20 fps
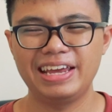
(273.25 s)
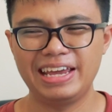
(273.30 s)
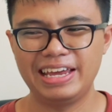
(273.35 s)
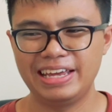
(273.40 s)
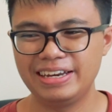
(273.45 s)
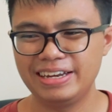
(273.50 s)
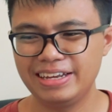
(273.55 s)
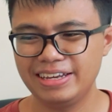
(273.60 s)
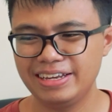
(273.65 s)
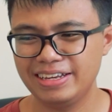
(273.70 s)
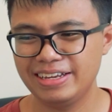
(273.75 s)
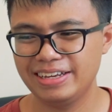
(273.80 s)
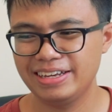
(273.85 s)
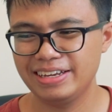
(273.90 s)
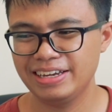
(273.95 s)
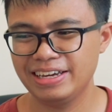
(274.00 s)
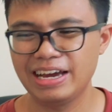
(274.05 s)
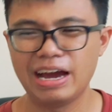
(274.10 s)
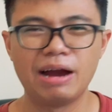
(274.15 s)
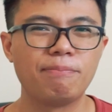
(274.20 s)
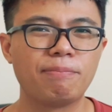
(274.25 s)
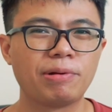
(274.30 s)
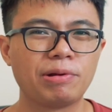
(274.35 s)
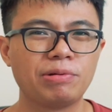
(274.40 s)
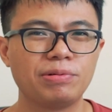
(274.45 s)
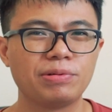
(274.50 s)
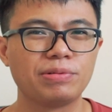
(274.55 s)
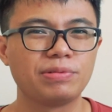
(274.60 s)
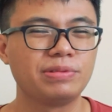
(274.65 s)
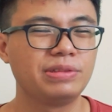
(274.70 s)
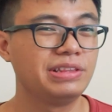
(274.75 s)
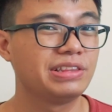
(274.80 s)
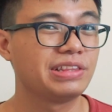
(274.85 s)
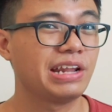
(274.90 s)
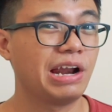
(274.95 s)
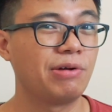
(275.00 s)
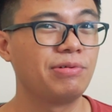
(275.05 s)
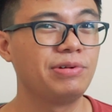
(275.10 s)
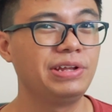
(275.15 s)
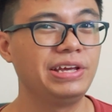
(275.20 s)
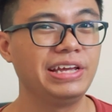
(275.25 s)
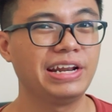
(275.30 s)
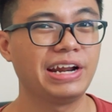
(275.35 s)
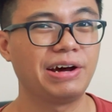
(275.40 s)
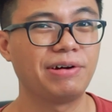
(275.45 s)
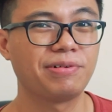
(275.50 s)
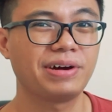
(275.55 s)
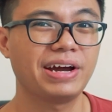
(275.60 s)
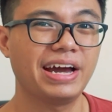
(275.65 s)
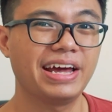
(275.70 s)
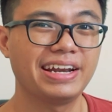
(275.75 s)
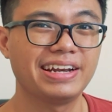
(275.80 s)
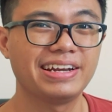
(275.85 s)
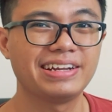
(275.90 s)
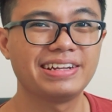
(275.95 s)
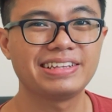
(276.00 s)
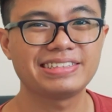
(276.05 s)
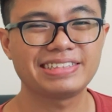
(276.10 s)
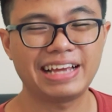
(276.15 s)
ini nggak perlu terlalu dihiraukan.